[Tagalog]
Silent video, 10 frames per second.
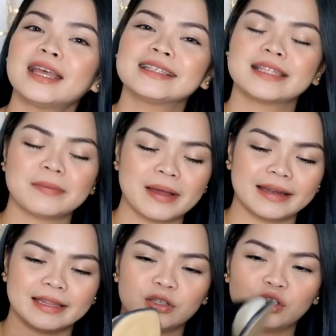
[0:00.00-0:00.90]
next naman,
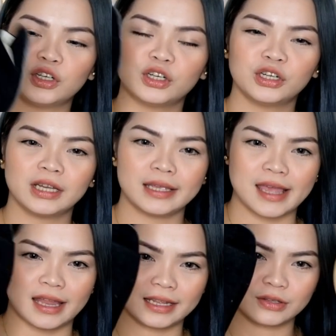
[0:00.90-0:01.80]
itong,
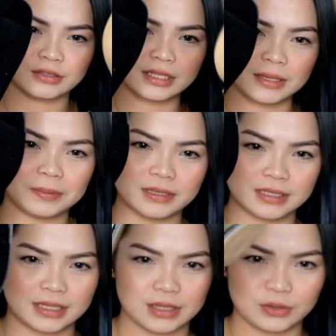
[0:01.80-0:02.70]
ayan, itong
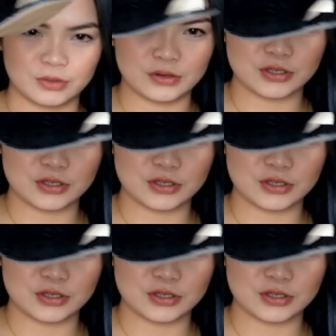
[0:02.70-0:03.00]
slippers na to.